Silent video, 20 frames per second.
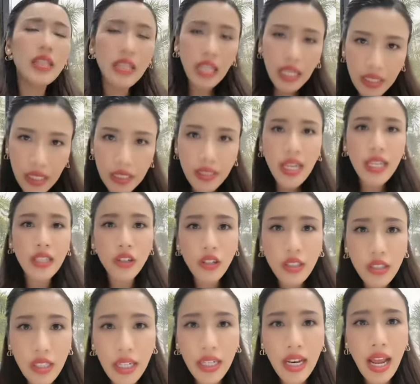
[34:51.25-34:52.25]
คือถ้าจะจัด
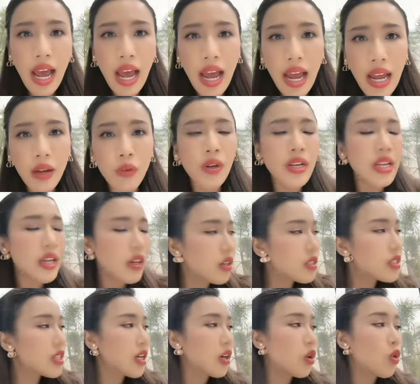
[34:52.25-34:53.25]
ก็จัดได้ วันนี้
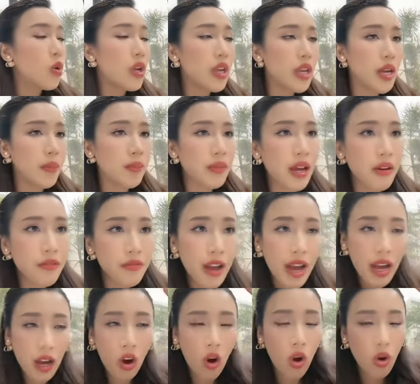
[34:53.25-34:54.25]
ก็จะคุยกับทั้ง
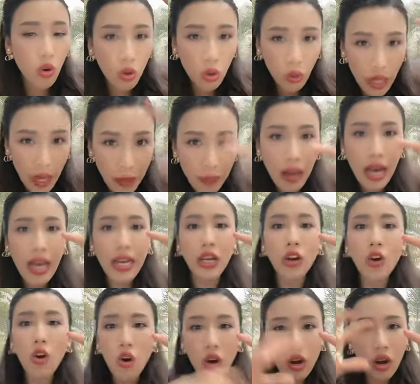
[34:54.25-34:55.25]
ฝั่งของกรุงเทพมหา
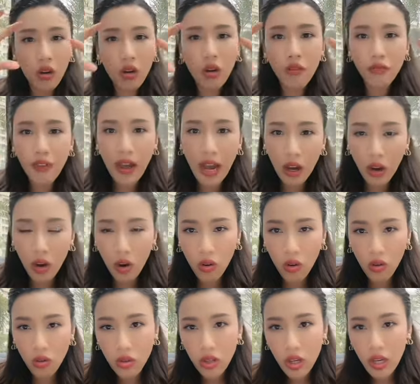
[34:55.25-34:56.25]
นครแล้วก็ฝั่งข
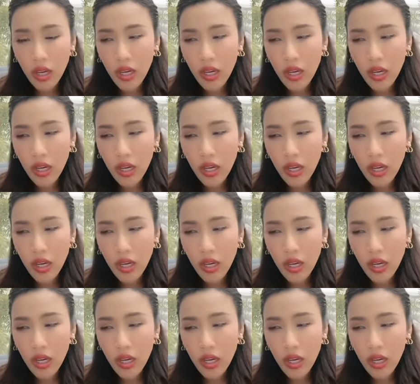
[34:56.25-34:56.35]
อง